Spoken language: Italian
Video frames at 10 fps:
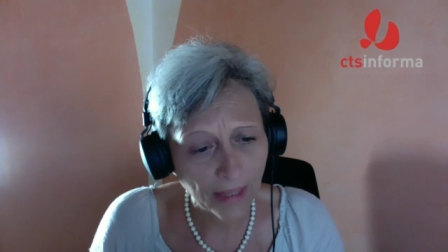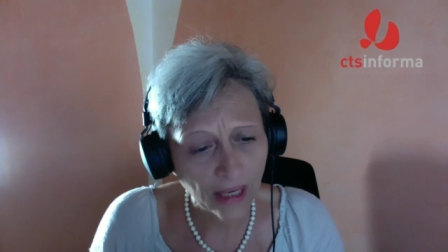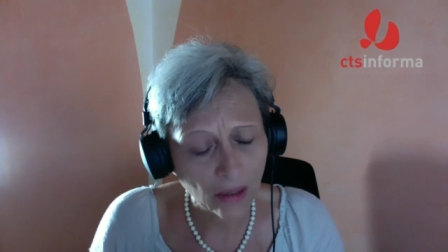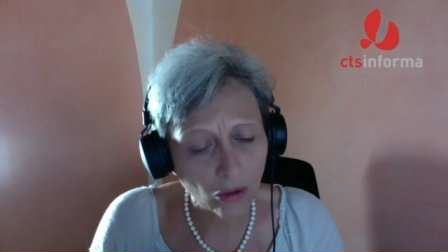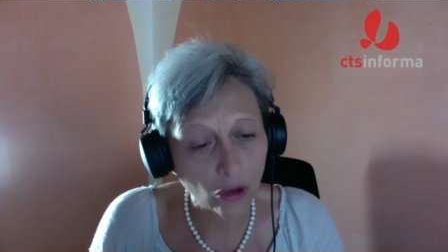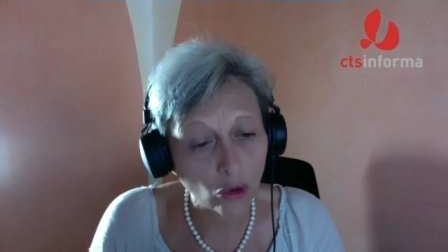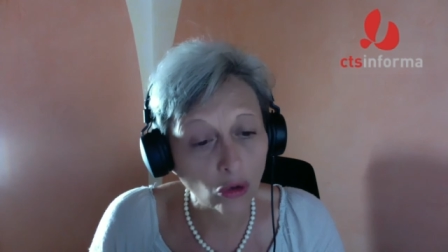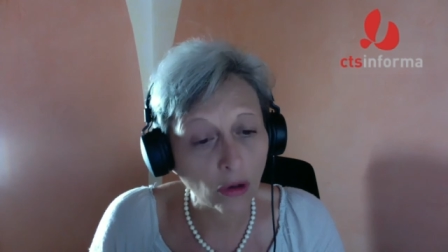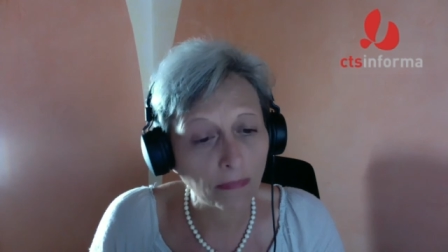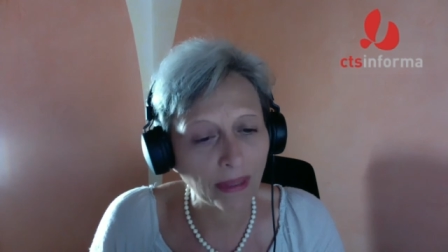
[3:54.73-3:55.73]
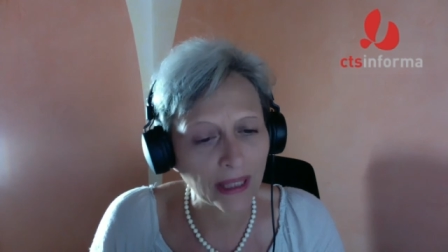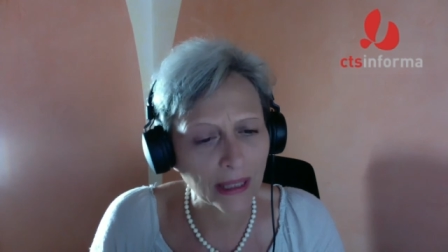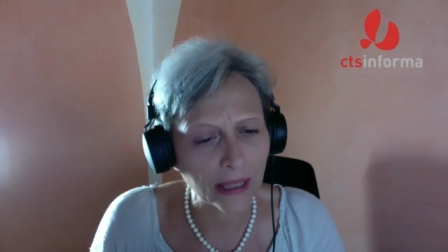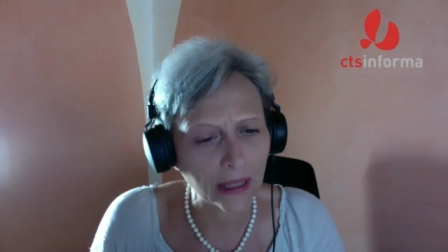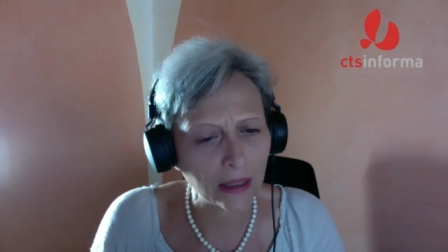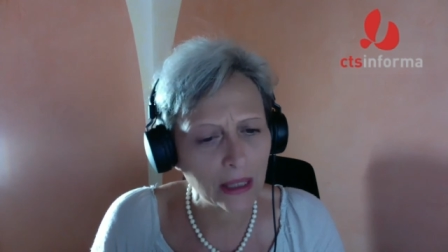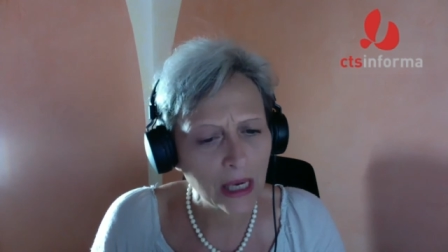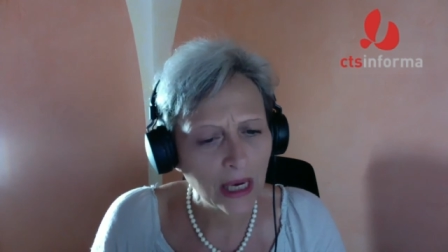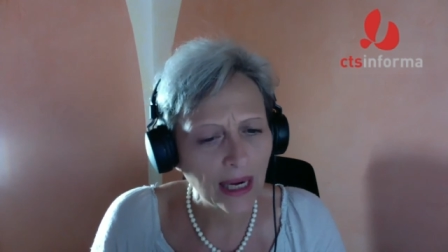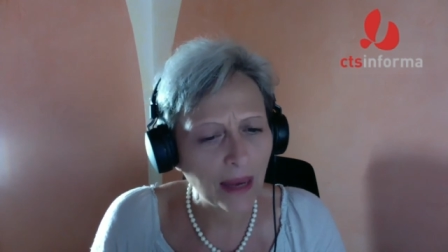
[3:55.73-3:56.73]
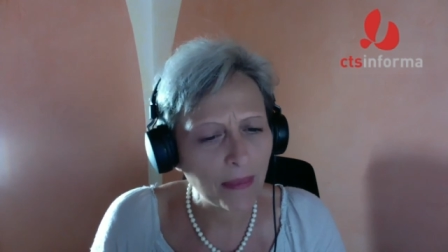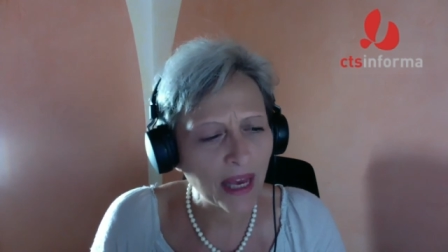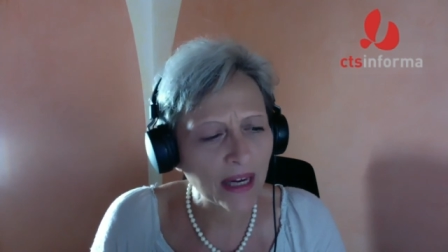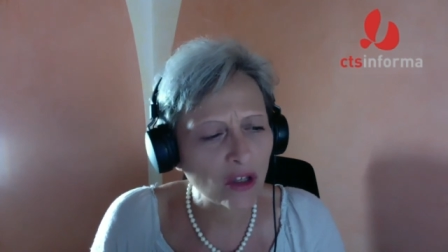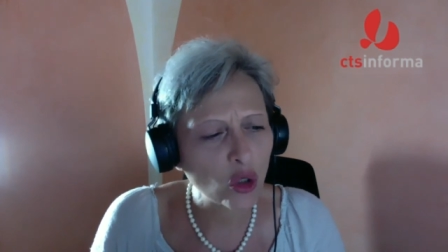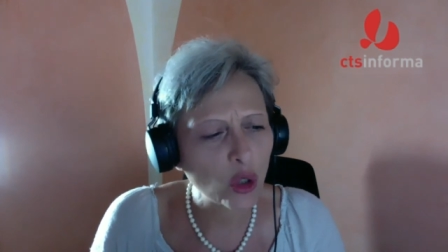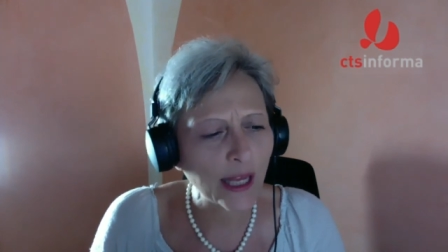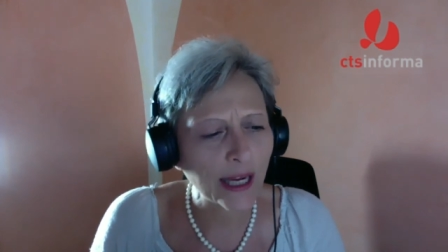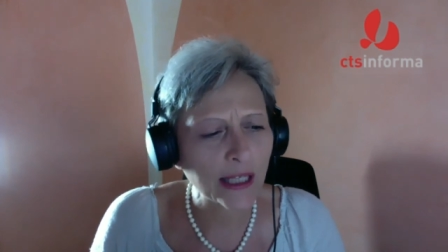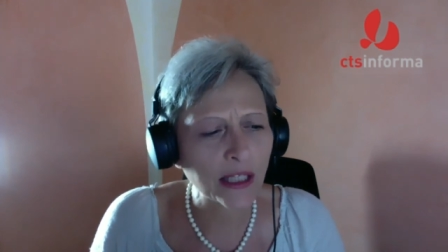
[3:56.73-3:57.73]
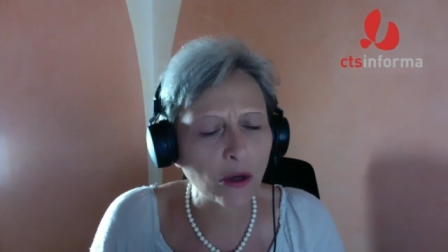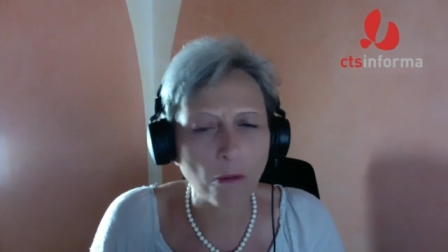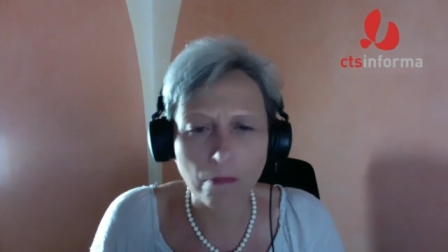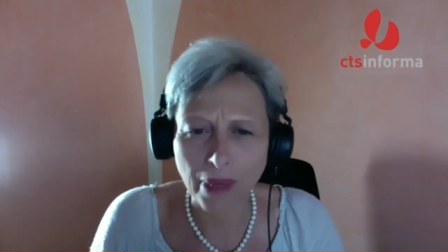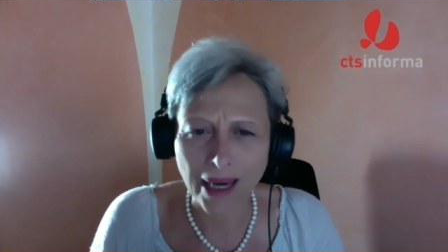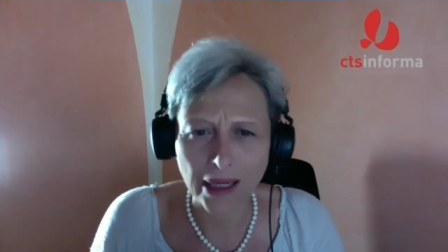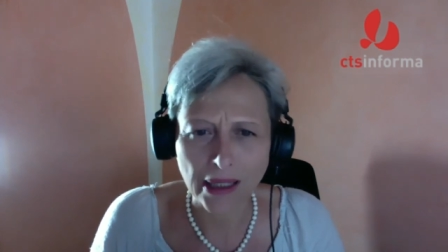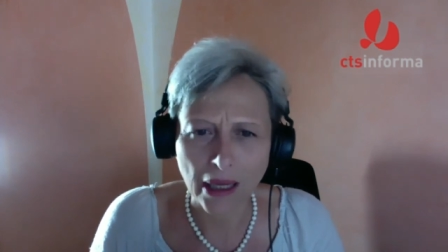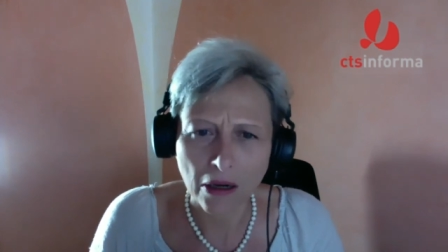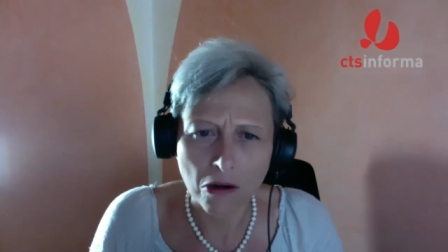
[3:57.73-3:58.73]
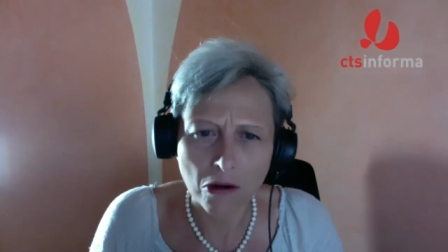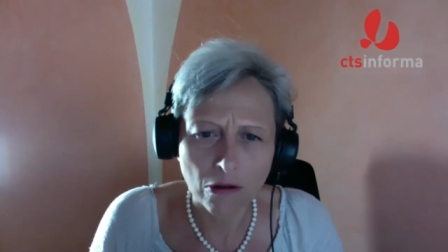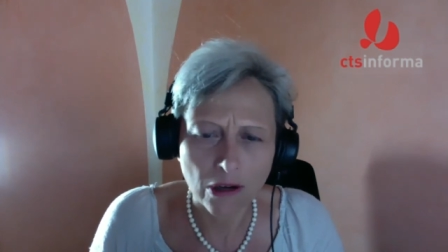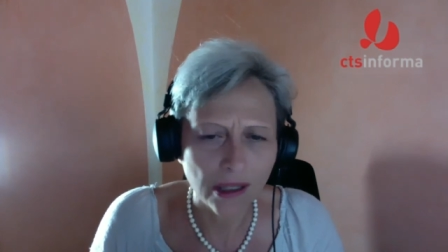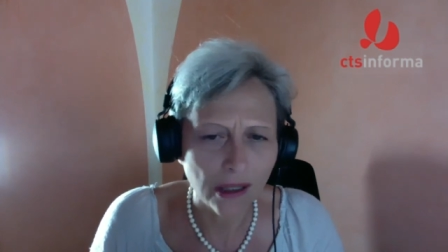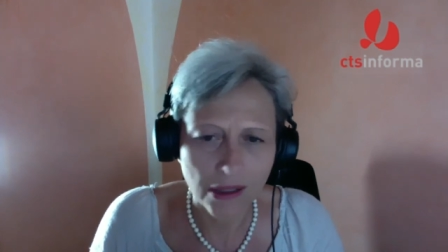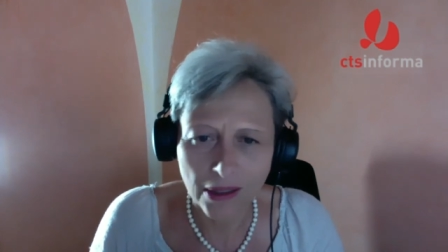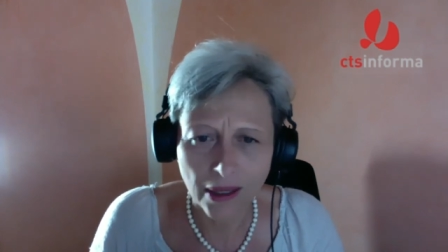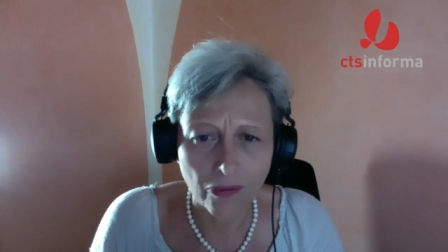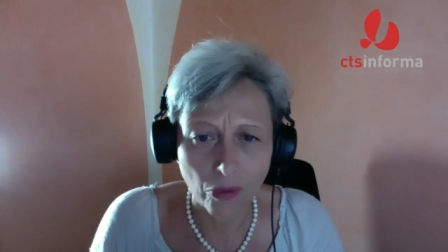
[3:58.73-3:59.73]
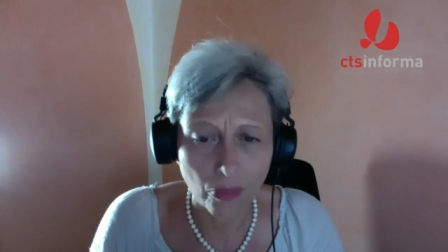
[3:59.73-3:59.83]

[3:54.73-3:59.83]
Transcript: Ero ridotto a pezzi. La mia ragione era scomparsa, non esistevo